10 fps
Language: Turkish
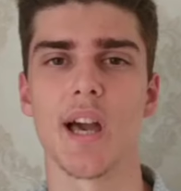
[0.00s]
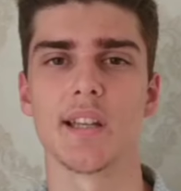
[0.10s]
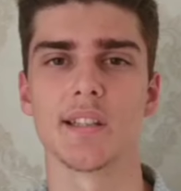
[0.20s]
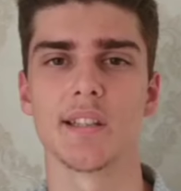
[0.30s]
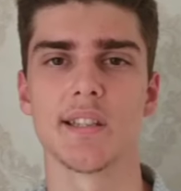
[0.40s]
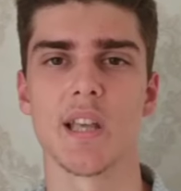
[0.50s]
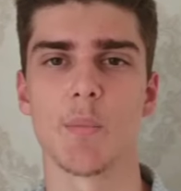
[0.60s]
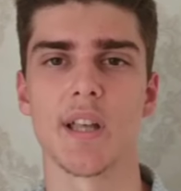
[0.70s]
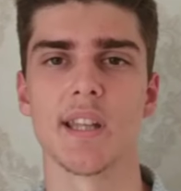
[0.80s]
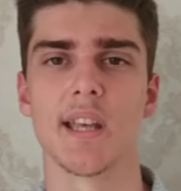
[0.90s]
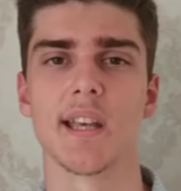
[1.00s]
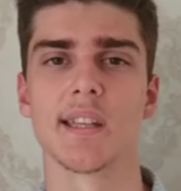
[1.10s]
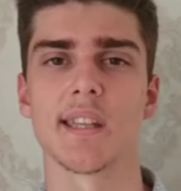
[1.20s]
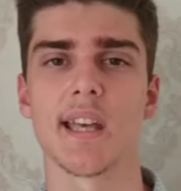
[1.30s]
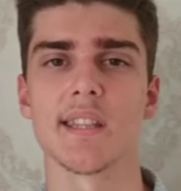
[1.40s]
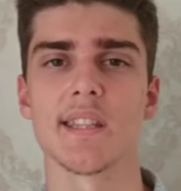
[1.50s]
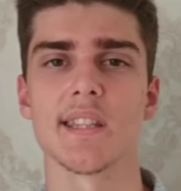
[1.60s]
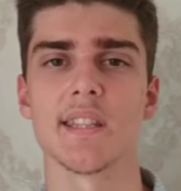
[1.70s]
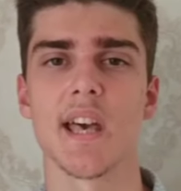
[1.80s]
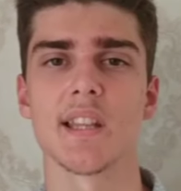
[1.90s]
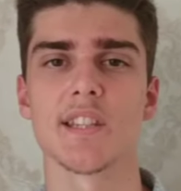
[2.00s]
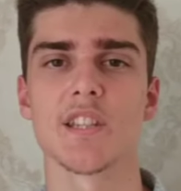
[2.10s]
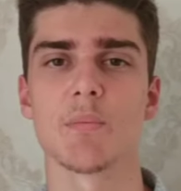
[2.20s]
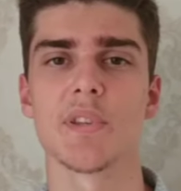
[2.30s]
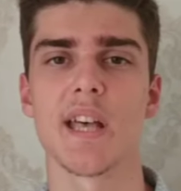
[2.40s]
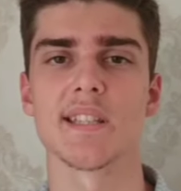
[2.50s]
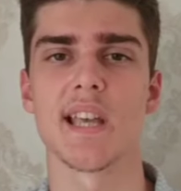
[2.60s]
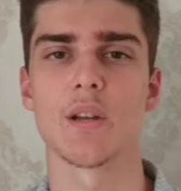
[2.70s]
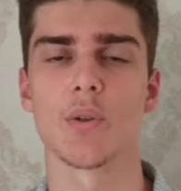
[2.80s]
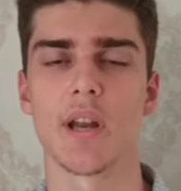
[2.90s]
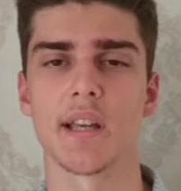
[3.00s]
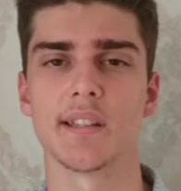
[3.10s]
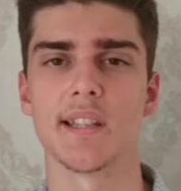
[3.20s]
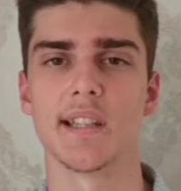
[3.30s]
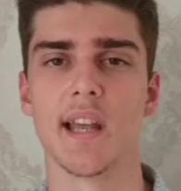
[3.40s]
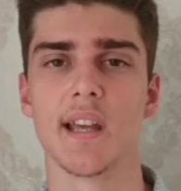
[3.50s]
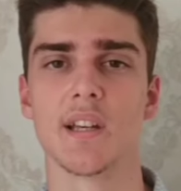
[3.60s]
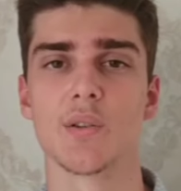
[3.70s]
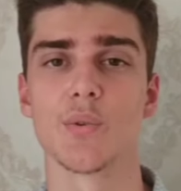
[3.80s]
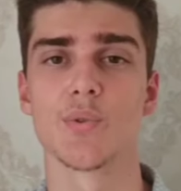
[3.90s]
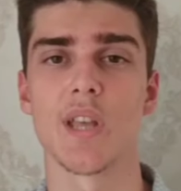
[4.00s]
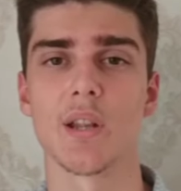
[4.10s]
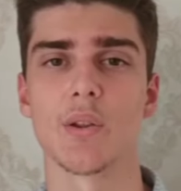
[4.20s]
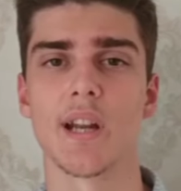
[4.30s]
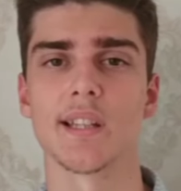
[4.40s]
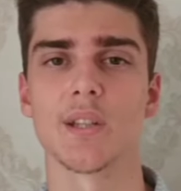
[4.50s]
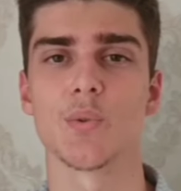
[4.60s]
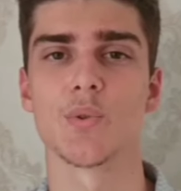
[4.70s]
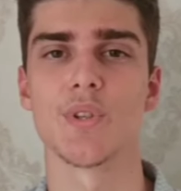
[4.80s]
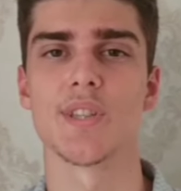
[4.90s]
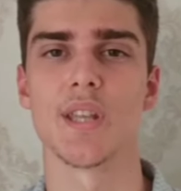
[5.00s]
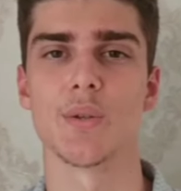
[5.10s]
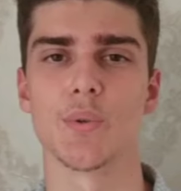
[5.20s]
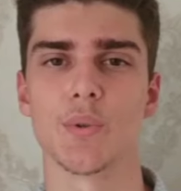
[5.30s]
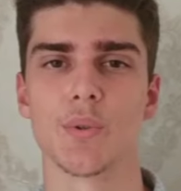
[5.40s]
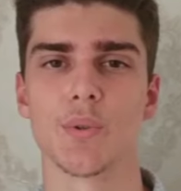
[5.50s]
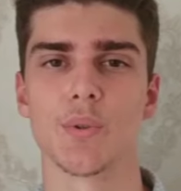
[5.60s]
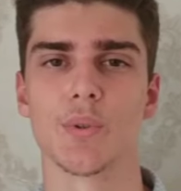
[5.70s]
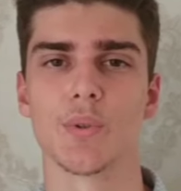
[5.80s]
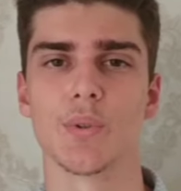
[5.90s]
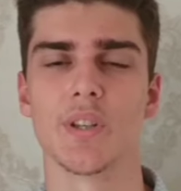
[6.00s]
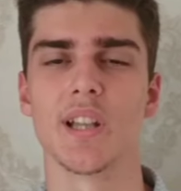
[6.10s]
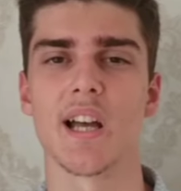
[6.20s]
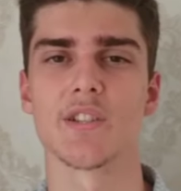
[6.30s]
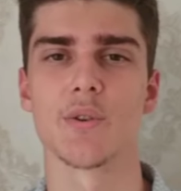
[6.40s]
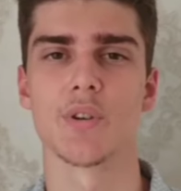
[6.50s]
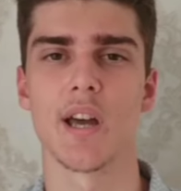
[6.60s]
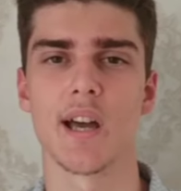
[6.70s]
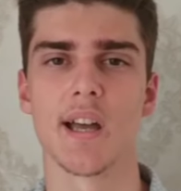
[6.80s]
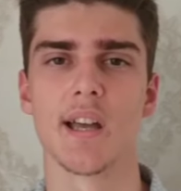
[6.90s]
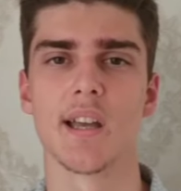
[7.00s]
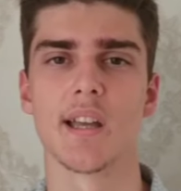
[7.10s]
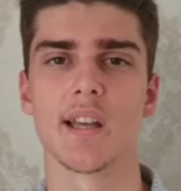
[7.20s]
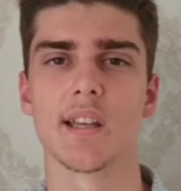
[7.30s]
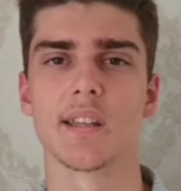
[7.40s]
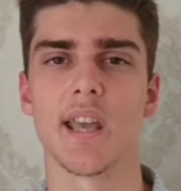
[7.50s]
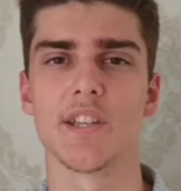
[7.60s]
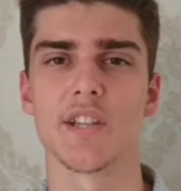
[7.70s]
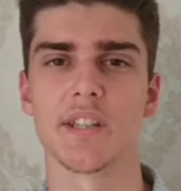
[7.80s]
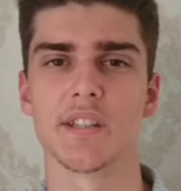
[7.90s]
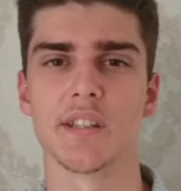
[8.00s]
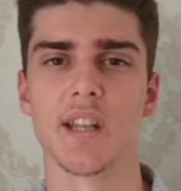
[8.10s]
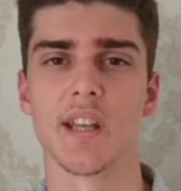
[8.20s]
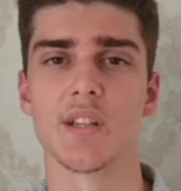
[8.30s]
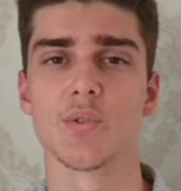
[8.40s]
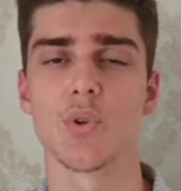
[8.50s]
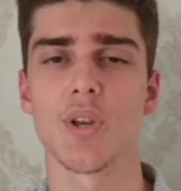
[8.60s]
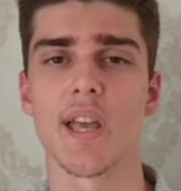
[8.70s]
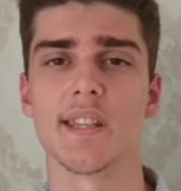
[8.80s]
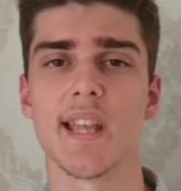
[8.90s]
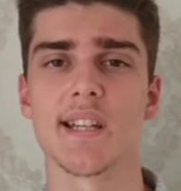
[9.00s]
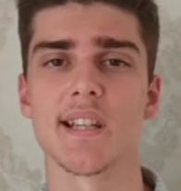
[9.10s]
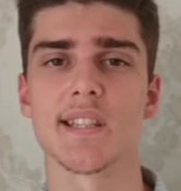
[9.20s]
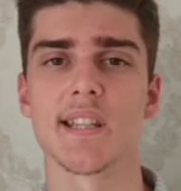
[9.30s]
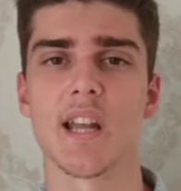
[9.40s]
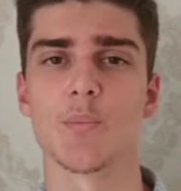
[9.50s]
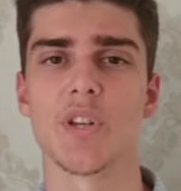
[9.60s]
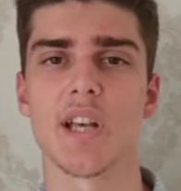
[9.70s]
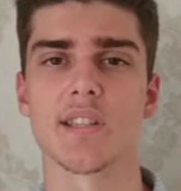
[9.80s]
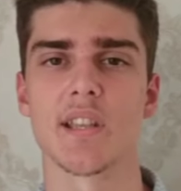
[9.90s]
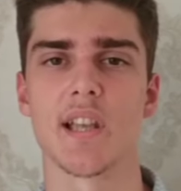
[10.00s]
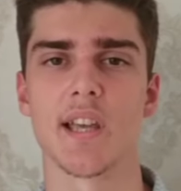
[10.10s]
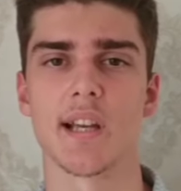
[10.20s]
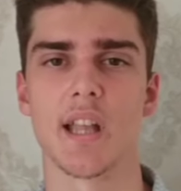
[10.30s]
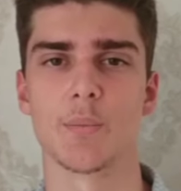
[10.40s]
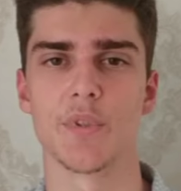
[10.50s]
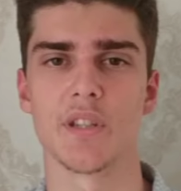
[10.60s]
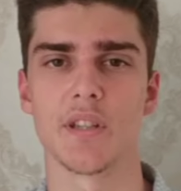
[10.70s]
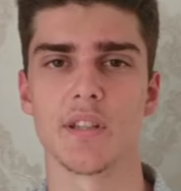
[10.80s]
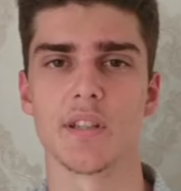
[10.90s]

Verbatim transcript: ayrıldığı zaman kendisini yalnızca bedensel olarak değil, ruhsal olarak da güçlü hissediyordu. Yıllar sonra genç kadın çok ender rastlanan bir hastalığa yakalanmıştı.